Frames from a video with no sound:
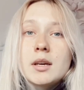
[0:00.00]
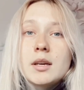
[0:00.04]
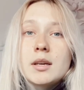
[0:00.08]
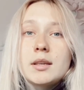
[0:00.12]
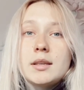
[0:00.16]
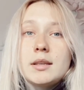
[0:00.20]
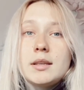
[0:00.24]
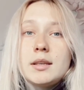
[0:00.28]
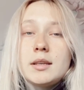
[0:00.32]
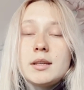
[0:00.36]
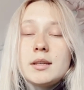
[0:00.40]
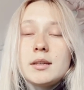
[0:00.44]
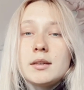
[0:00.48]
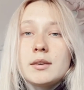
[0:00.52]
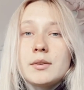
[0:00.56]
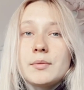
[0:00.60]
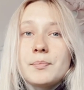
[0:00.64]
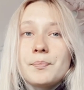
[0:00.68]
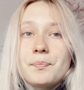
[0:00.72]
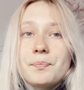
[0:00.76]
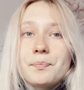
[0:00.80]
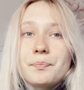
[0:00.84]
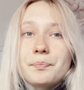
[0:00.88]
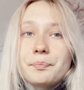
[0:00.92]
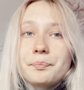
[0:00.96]
и
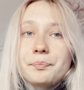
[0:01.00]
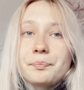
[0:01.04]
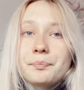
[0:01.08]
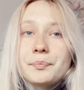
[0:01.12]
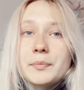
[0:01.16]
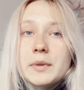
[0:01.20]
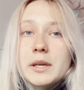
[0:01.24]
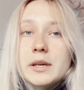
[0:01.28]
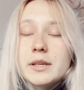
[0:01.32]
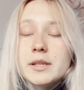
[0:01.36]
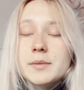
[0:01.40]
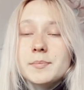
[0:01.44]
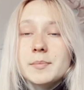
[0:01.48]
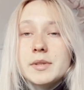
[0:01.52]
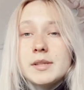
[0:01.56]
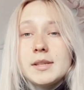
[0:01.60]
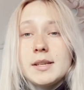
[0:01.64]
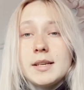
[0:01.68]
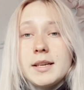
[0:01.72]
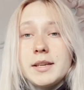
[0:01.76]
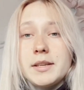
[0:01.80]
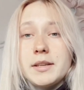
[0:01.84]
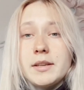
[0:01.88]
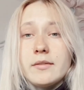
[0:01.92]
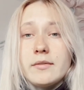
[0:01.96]

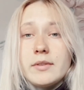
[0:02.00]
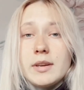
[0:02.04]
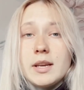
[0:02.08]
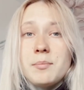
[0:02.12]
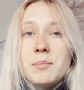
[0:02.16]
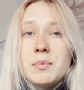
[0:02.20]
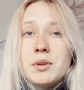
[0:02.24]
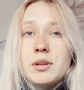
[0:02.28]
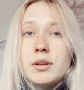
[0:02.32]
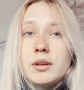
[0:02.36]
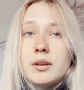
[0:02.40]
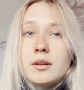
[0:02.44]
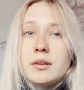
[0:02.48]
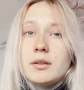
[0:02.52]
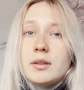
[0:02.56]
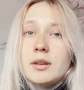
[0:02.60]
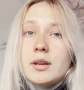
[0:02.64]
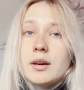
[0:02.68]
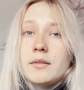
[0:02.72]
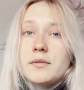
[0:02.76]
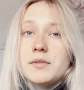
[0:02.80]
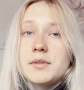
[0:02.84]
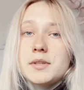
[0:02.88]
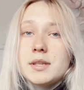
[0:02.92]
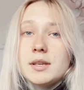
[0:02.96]
распределение времени
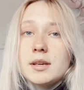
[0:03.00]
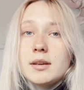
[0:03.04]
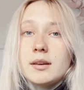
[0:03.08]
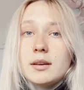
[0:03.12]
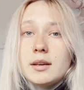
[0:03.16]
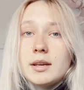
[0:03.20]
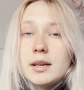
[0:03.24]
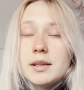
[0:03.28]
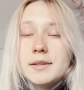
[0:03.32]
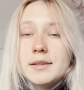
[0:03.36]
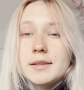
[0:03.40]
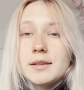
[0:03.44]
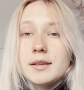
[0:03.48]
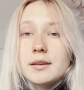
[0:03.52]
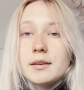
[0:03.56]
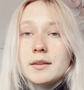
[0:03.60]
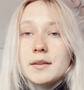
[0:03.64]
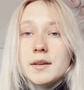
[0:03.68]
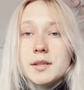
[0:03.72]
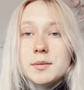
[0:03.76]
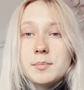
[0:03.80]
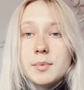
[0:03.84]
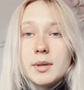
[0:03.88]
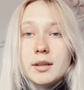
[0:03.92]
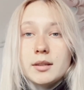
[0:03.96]
на все эти
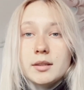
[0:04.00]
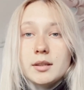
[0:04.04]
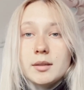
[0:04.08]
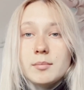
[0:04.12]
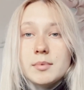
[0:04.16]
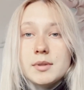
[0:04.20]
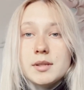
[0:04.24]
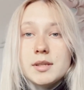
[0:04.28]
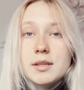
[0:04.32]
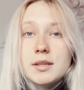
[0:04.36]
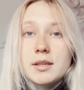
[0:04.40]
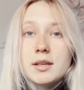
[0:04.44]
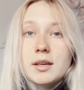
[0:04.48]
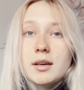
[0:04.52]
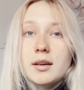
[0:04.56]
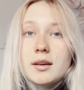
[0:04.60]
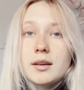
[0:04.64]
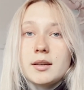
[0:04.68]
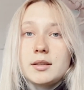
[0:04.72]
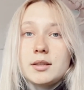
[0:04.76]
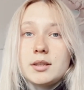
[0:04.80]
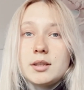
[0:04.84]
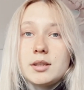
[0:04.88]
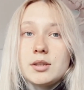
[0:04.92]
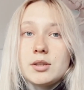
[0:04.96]
аспекты бытия
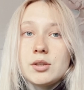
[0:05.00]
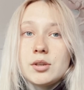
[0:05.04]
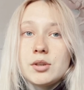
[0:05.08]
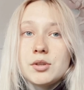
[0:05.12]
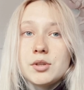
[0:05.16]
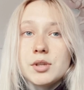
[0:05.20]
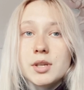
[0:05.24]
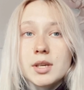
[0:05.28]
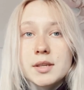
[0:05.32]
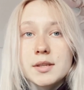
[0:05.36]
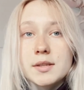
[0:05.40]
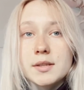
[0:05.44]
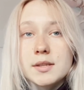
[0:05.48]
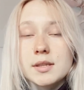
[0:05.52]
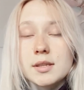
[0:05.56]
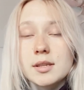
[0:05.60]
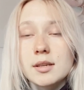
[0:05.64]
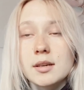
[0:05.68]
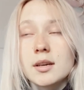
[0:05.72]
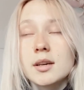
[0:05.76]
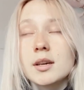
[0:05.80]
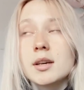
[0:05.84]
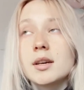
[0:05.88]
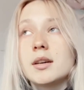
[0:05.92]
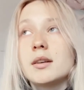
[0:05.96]
и части,
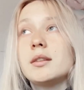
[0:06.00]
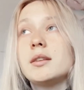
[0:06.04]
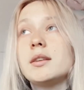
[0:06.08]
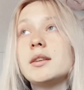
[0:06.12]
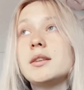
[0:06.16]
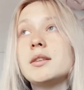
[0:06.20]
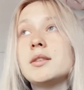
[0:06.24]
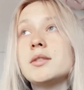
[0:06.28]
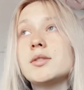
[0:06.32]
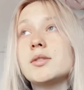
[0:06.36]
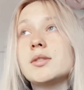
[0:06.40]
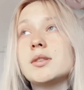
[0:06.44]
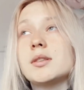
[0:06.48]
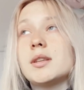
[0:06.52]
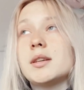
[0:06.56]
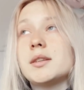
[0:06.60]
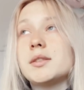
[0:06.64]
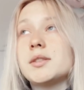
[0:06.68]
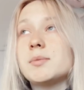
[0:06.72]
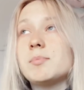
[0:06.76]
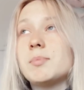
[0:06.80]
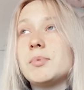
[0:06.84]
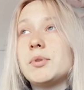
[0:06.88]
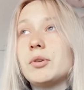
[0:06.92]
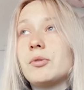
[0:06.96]
и задать
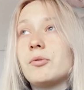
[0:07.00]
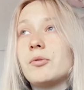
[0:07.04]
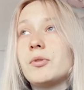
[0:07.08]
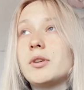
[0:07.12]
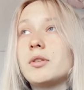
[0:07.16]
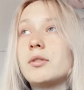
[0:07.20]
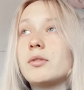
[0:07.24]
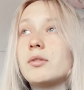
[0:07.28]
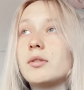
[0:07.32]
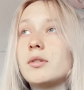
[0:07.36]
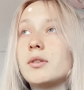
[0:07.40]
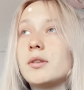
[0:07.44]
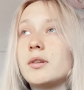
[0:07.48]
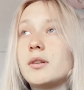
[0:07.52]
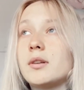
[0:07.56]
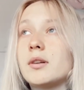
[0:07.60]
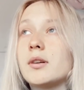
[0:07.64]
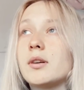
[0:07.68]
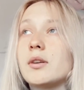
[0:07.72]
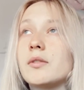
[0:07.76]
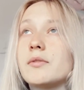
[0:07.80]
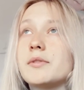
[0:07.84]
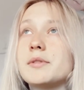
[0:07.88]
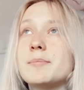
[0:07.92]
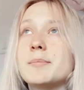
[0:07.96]
себе такой э,
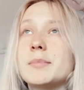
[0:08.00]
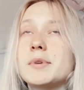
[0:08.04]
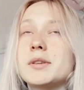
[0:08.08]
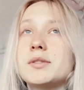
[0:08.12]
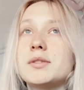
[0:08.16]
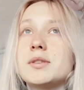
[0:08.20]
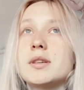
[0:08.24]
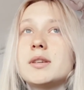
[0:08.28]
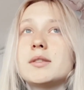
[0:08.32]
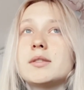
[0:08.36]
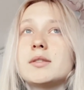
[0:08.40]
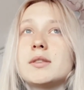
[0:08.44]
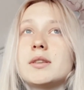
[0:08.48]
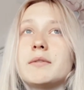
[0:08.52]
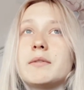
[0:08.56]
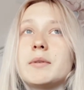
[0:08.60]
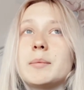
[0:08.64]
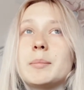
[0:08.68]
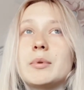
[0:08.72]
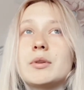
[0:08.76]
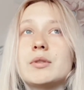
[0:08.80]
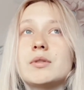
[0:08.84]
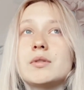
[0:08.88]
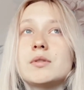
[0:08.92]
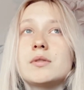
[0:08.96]
весьма интересный
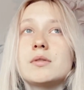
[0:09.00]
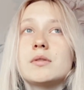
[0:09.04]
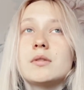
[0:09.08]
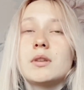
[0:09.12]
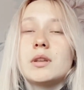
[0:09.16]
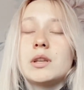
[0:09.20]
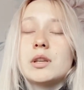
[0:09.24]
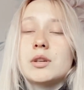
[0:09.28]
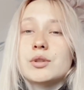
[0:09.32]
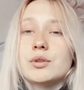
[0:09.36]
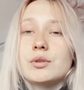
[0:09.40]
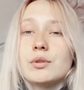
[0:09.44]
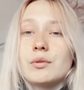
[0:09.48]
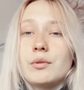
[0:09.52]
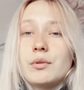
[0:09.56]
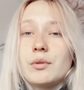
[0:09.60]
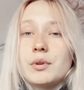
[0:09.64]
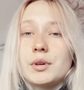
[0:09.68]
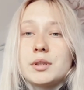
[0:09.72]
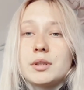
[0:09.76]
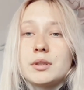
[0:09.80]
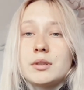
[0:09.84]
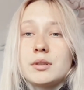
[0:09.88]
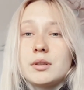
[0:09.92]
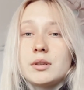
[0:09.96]
вопрос, на что
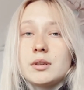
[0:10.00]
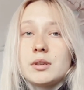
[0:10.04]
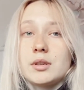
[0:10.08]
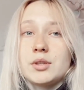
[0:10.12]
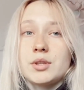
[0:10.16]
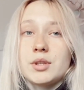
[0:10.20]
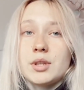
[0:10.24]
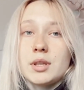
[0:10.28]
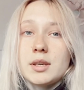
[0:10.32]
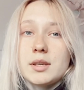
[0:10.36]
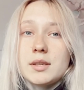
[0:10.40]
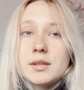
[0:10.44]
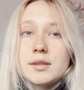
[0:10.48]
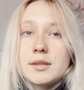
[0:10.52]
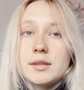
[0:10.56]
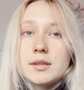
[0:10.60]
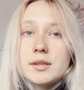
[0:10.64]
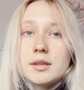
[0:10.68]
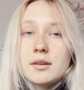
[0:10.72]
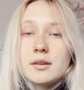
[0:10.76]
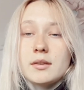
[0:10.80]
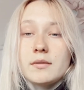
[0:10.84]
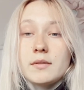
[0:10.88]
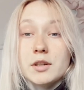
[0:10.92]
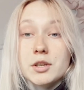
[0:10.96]
уходит э, часть
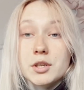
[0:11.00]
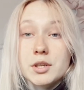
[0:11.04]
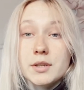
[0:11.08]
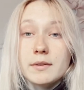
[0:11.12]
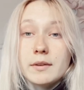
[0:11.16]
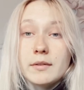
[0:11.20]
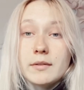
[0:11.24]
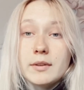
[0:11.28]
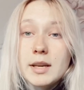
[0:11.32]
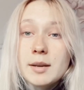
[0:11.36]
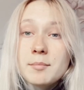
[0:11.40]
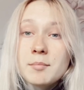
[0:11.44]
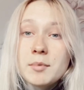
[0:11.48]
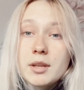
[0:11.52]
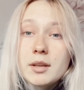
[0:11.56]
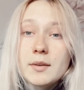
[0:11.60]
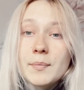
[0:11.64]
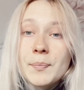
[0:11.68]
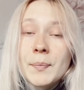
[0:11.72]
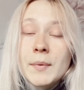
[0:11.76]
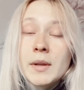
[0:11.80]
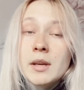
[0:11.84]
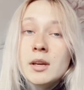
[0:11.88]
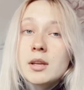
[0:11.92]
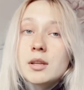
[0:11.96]
э, вашего
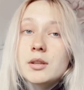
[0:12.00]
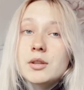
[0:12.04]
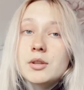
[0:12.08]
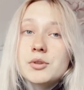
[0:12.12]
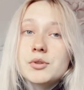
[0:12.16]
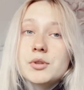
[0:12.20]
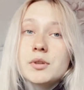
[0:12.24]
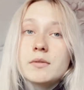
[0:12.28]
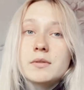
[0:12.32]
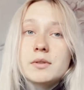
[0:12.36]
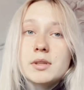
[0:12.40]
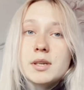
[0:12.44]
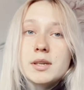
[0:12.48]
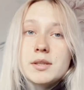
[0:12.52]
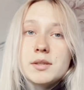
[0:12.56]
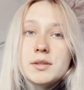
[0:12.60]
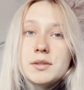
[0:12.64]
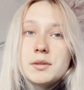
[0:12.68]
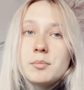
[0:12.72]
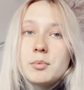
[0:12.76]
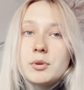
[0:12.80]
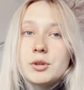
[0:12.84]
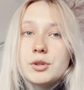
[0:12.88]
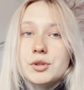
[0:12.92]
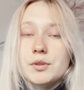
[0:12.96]
времени, на что вы
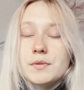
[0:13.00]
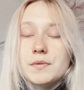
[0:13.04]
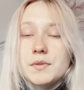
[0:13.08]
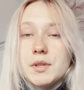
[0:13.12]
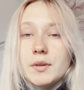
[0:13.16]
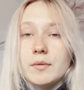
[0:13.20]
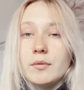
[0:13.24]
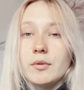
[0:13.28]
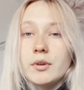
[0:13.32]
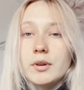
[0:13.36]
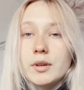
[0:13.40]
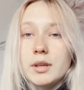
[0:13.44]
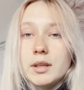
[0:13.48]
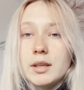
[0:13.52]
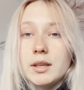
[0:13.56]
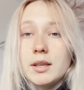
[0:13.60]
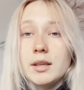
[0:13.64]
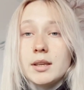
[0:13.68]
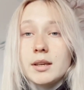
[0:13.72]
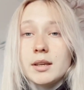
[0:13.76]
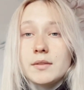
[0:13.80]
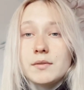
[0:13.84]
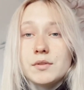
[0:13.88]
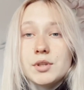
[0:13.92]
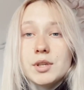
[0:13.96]
тратите больше всего,
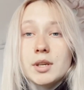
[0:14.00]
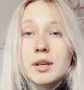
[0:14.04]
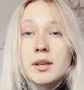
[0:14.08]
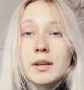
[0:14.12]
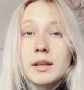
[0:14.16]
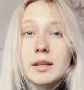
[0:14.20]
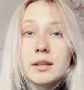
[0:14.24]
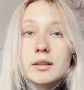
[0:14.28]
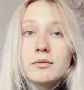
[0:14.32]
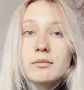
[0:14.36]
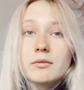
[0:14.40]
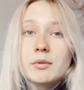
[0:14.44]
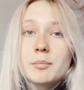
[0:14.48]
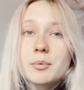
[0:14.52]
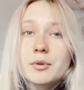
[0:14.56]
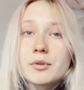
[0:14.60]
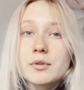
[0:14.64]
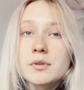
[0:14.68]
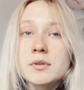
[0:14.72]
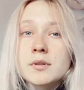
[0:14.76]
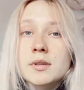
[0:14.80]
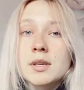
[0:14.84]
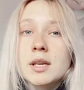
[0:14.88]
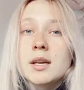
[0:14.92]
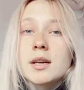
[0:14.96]
и отвечая на этот
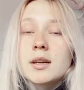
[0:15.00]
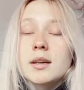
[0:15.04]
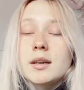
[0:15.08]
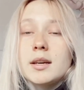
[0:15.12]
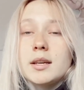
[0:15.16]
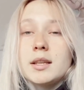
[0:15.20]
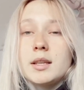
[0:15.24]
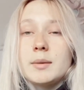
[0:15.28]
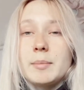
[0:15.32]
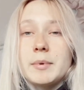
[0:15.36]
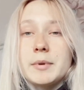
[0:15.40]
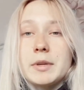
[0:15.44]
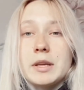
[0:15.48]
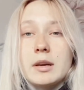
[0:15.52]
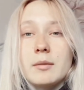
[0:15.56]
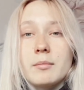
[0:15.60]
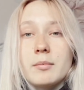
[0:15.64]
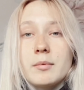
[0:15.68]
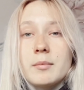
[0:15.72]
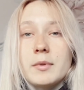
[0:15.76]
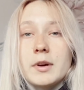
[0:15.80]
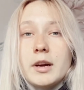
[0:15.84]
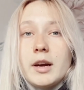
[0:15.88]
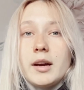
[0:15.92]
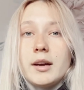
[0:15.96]
вопрос, это поня
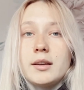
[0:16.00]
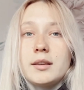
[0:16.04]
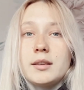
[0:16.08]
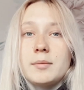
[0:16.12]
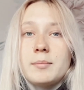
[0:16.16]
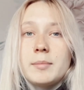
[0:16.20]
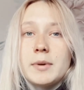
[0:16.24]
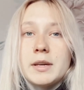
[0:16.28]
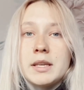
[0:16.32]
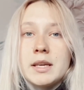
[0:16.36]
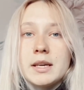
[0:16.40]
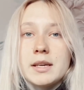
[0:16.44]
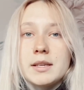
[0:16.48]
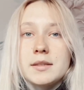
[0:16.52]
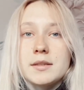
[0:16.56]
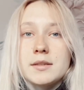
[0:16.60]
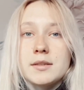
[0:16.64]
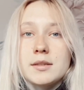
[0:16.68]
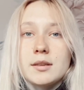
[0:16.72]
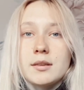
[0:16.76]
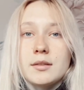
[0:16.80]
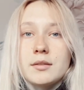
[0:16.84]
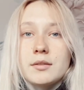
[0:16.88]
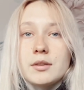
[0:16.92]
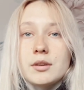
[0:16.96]
помогает понять,
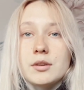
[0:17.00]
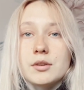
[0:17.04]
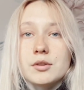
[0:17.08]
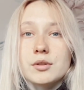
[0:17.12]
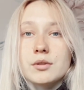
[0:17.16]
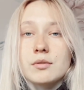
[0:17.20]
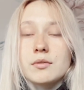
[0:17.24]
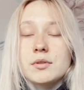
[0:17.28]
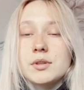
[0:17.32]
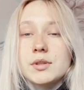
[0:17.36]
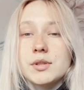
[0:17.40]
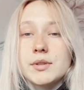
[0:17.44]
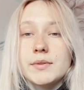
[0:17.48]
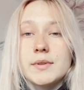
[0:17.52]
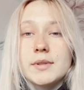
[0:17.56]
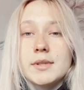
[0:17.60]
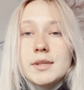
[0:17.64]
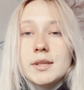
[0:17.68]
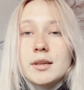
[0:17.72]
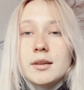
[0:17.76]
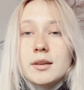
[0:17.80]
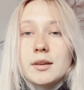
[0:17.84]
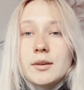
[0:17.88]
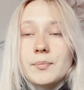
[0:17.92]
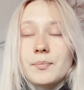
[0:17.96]
э, на что
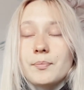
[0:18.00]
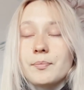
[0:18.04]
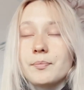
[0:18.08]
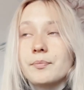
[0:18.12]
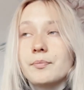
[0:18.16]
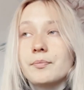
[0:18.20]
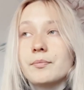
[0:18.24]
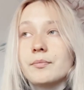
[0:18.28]
действительно,